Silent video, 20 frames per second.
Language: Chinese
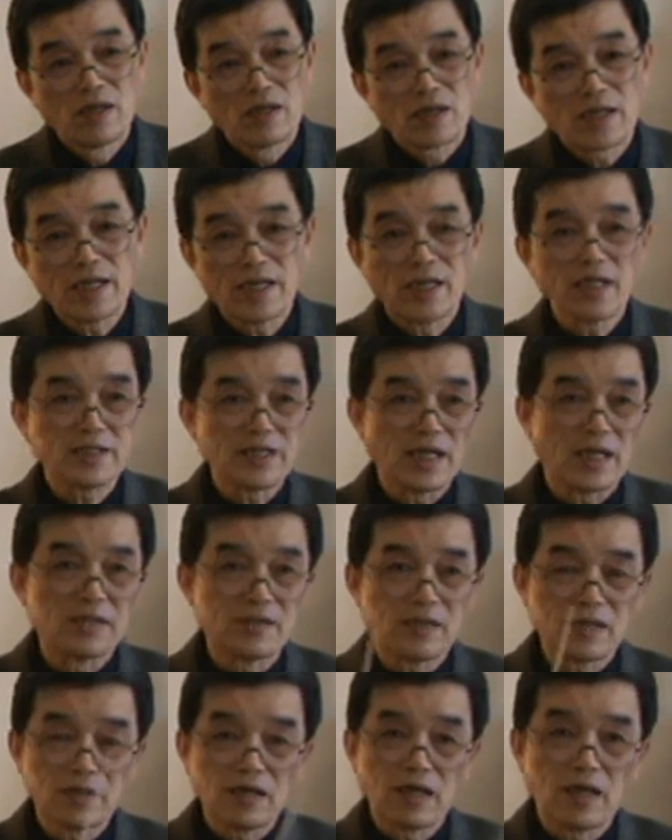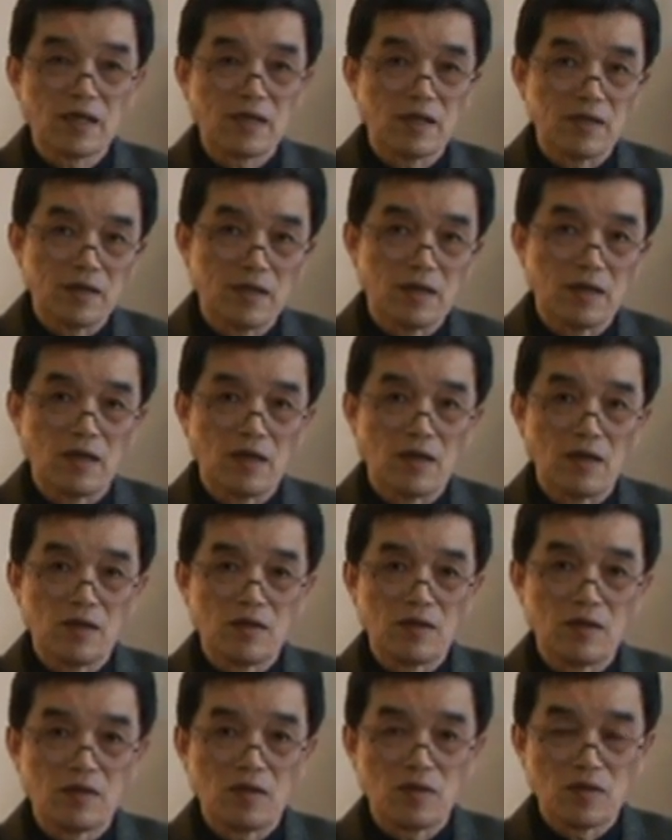刚才讲的那
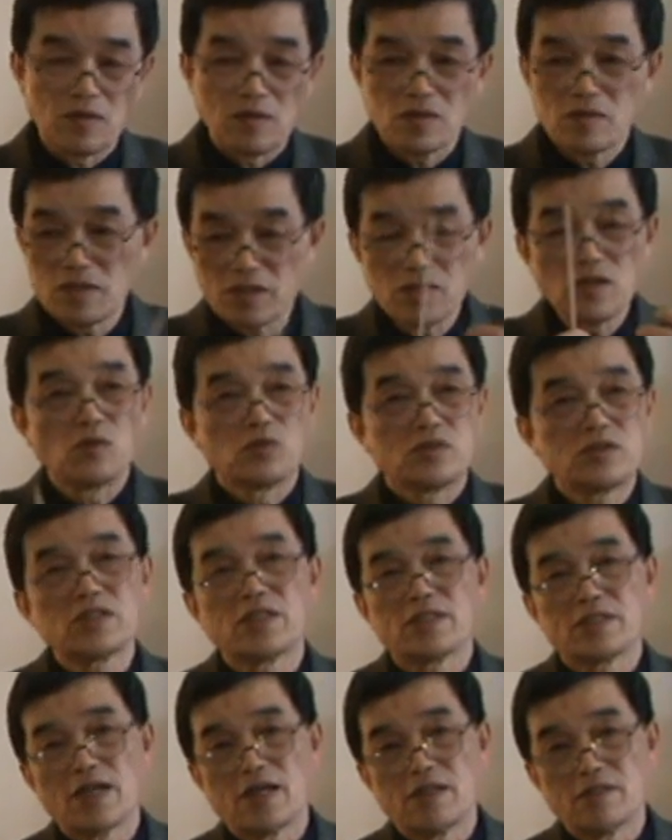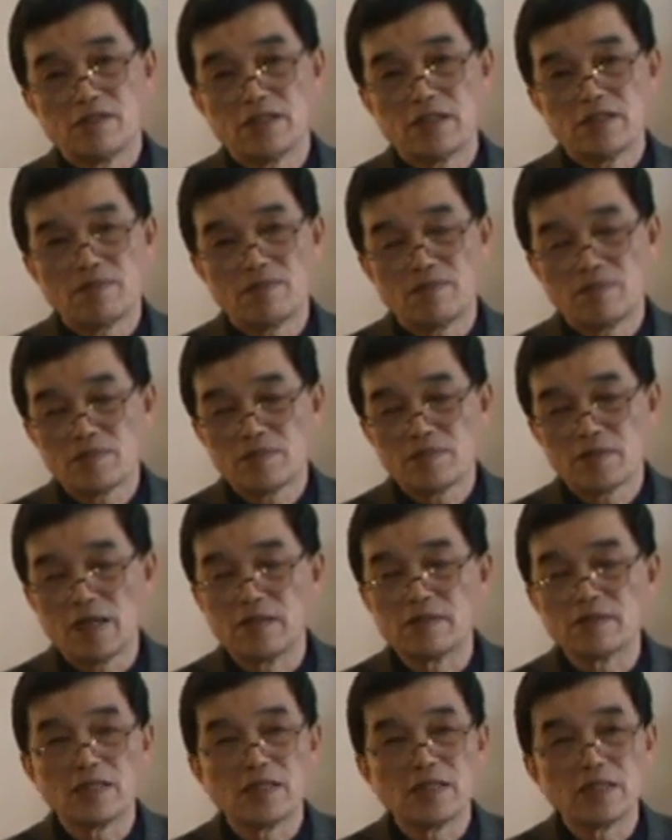个私有制的产生。
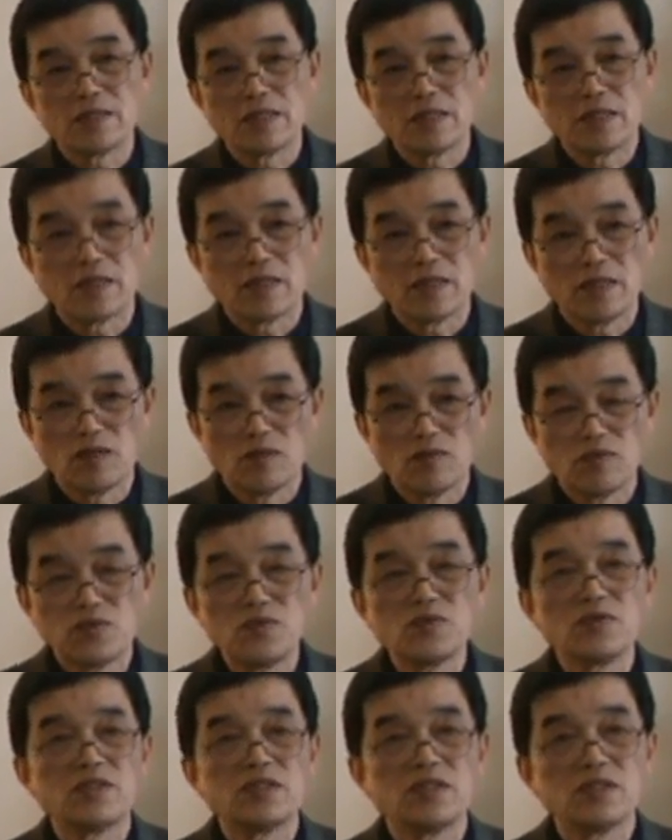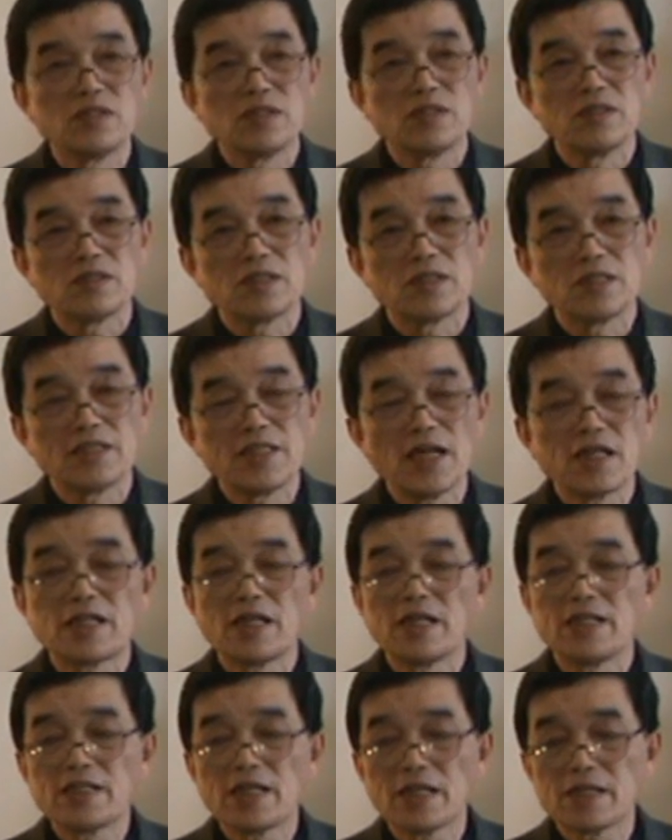产生了这个父系这个家
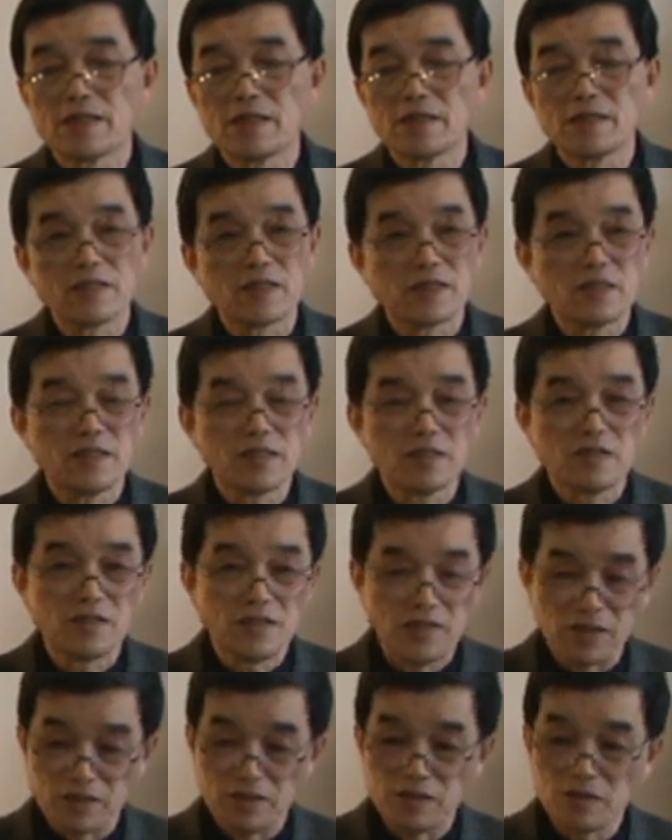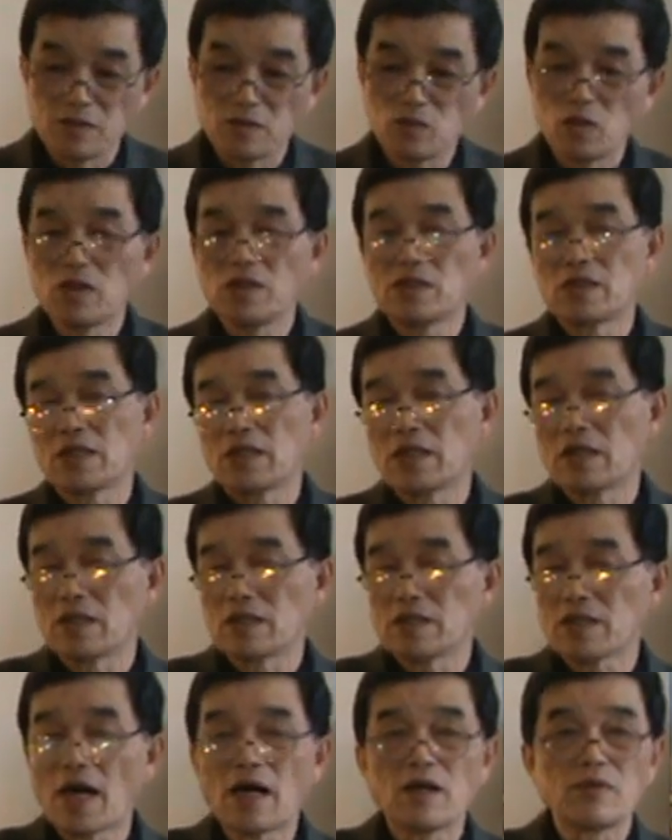天下的这个体制，所以这个
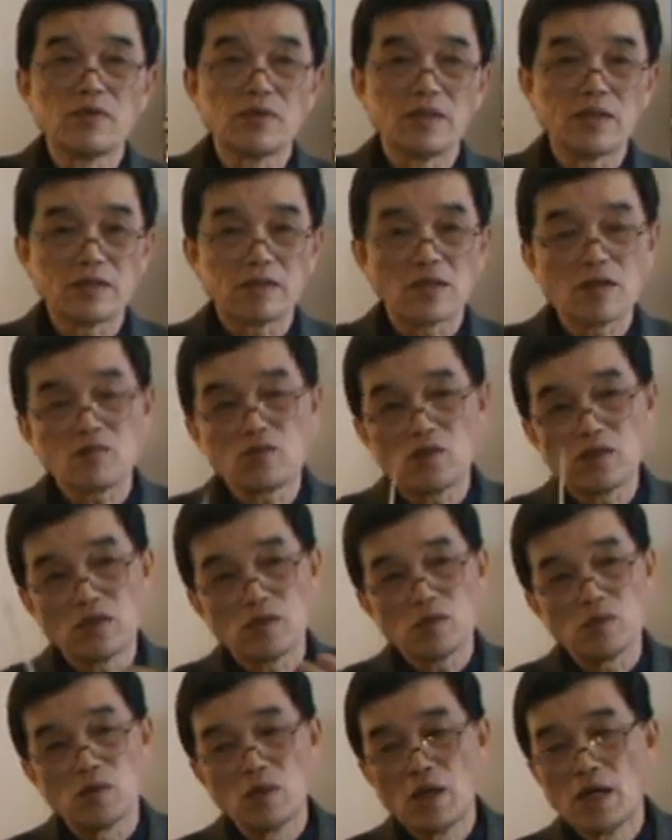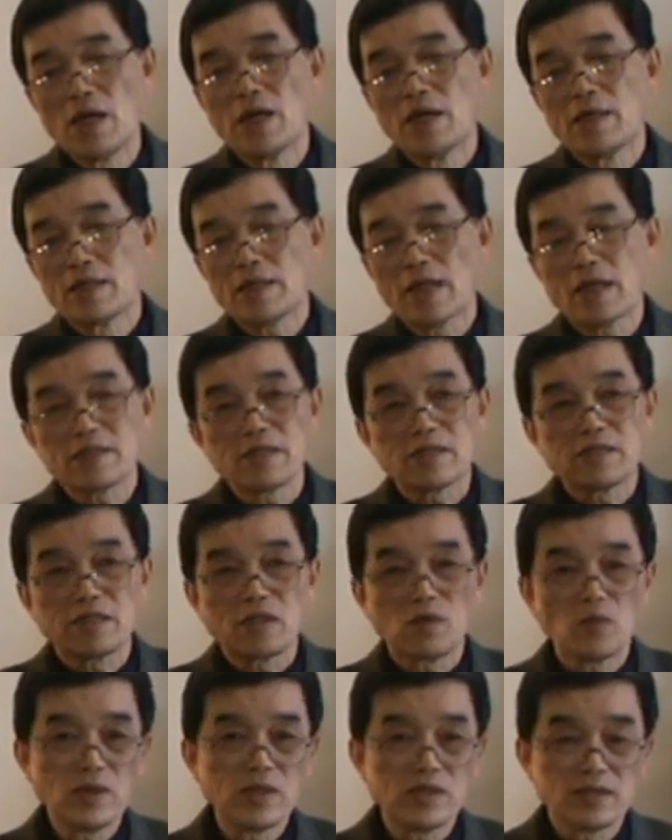大禹了，他最后他的这
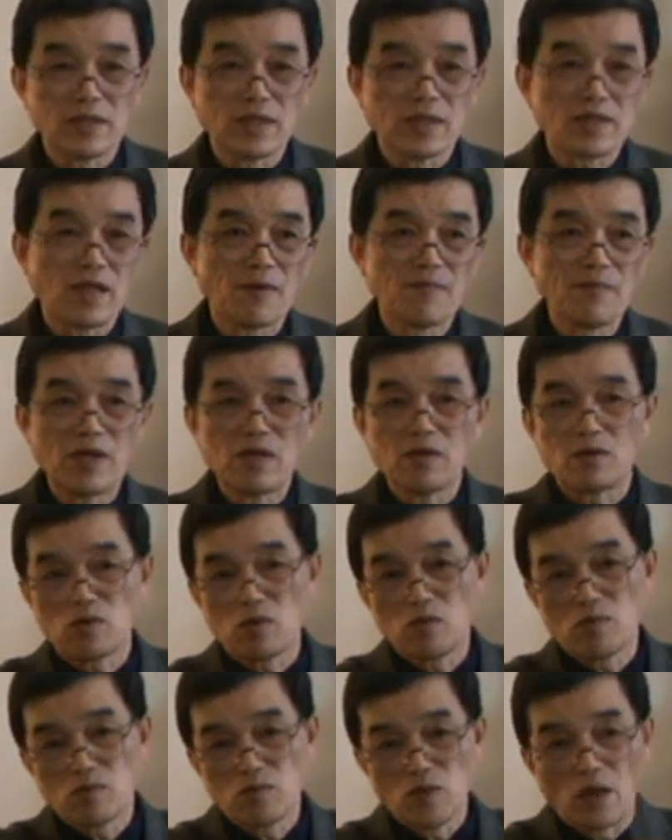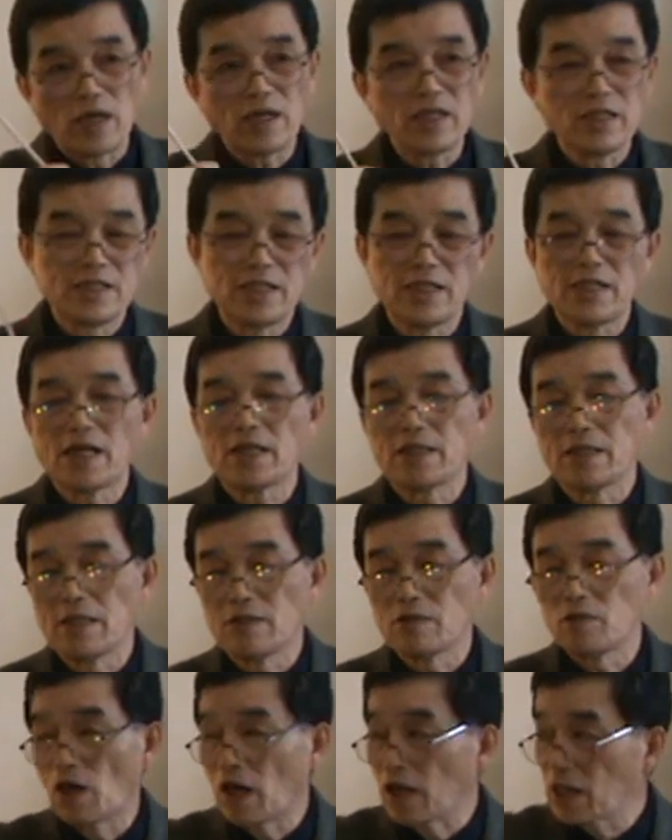个位置啊，他没有传给其他人，
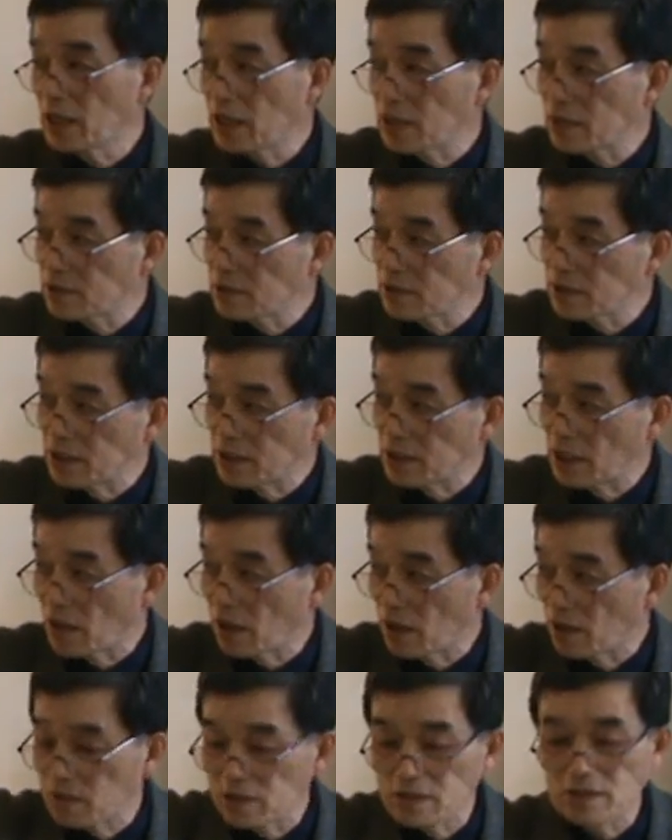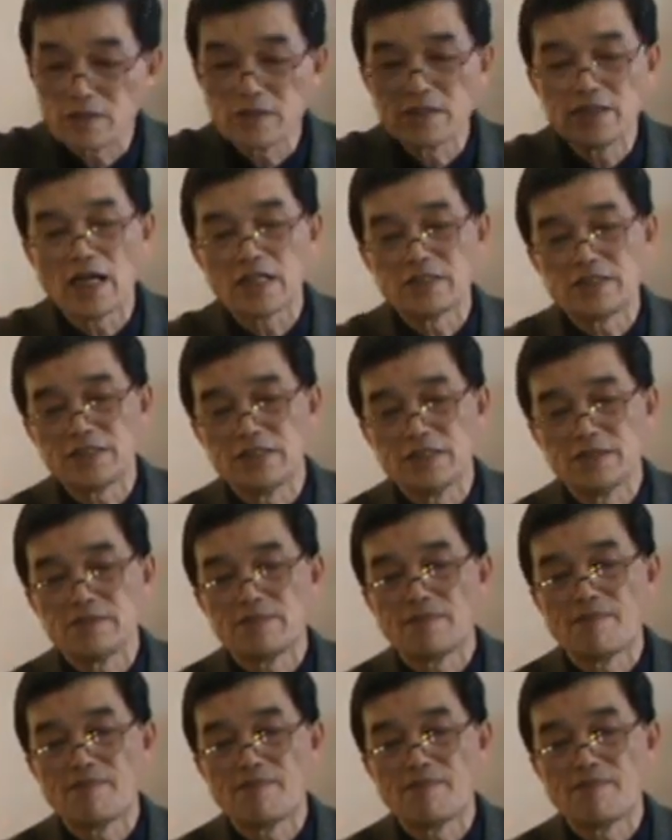传给了自己的儿子夏启，